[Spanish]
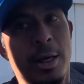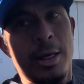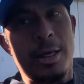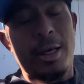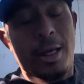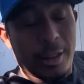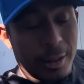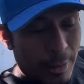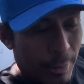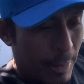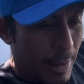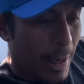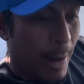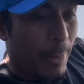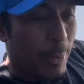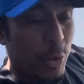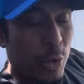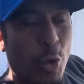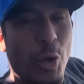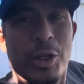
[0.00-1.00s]
Y ya
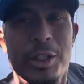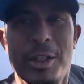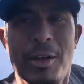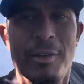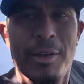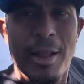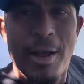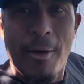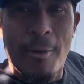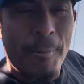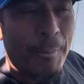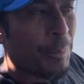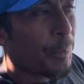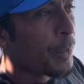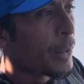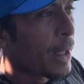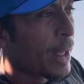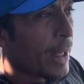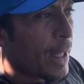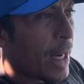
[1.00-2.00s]
terminamos con este video.
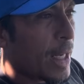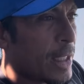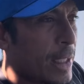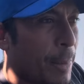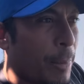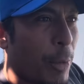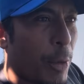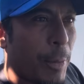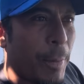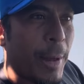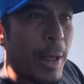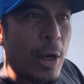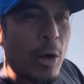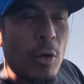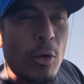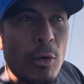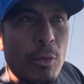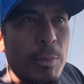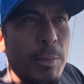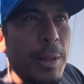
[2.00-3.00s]
Gracias por ver
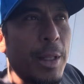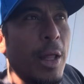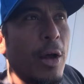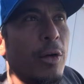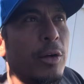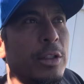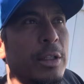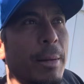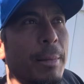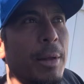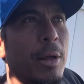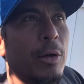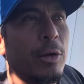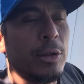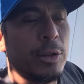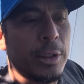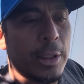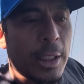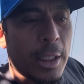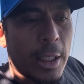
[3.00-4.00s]
los videos,
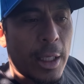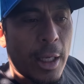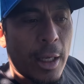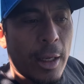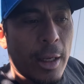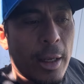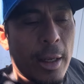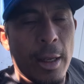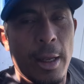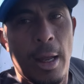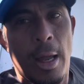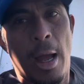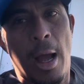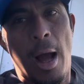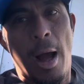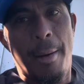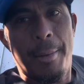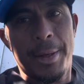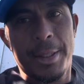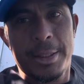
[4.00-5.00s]
amigos. Sé que
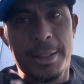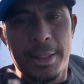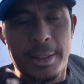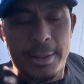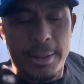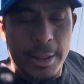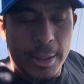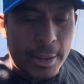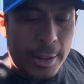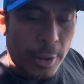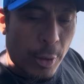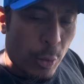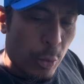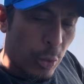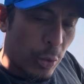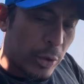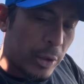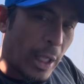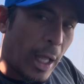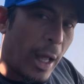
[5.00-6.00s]
a veces este,
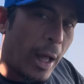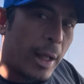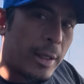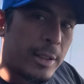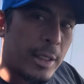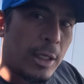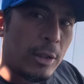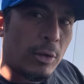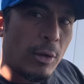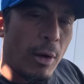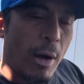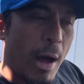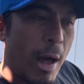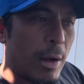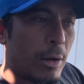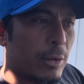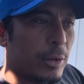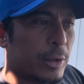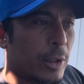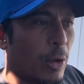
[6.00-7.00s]
uno está haciendo
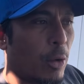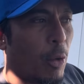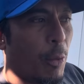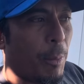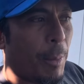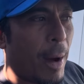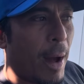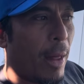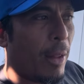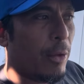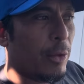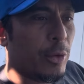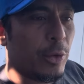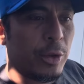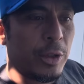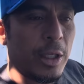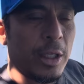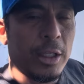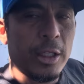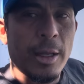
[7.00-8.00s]
algo, está ocupado, no
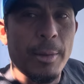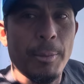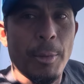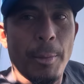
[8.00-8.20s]
tiene tiempo